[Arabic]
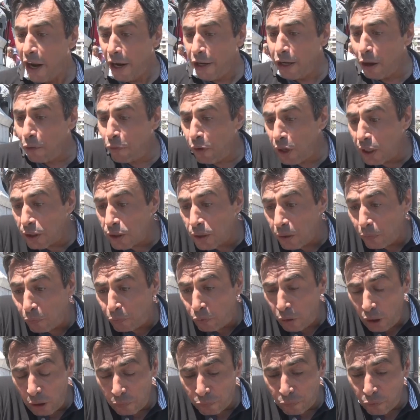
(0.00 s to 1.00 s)
احنا في
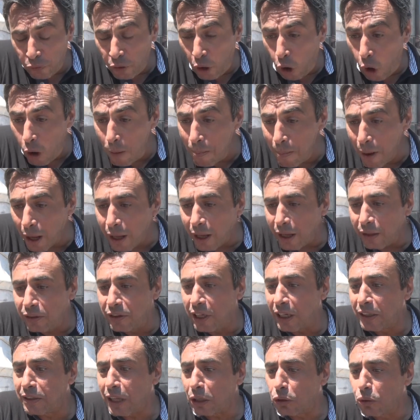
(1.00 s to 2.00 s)
في في عمق
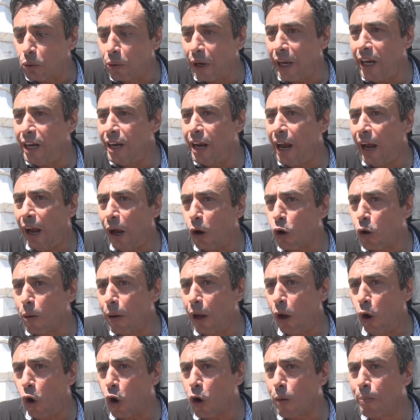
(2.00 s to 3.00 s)
الديكتاتوريه حكم
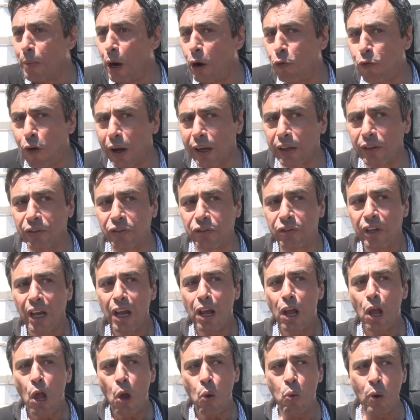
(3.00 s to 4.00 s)
حكم الفرد
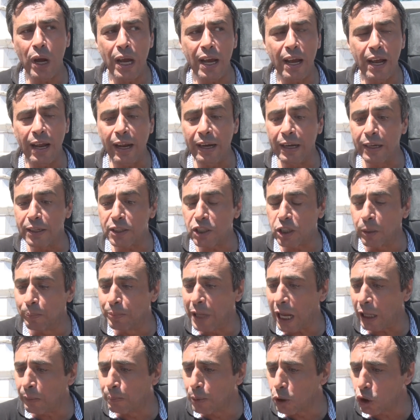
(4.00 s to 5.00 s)

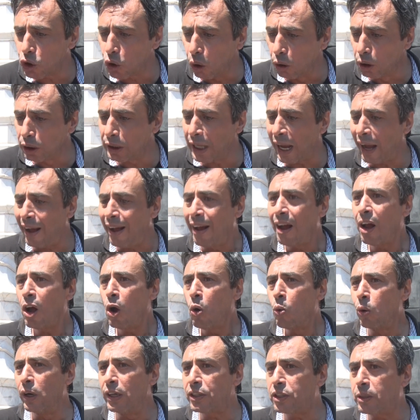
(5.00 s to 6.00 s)
والاستبداد بالسلطه
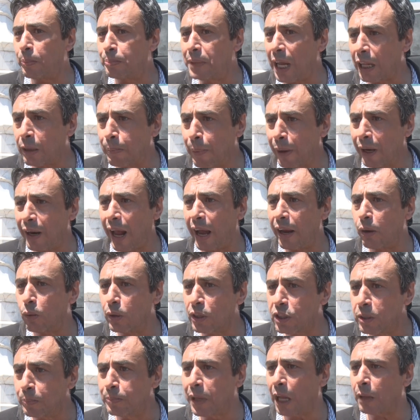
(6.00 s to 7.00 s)
والاستبداد بالراي
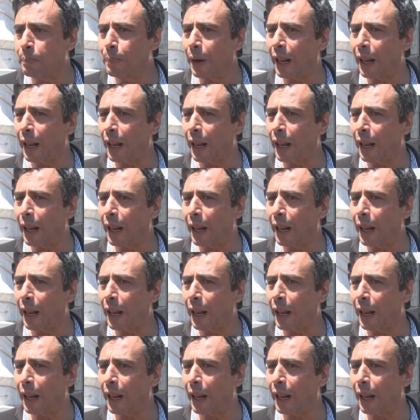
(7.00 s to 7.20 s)
والاستبداد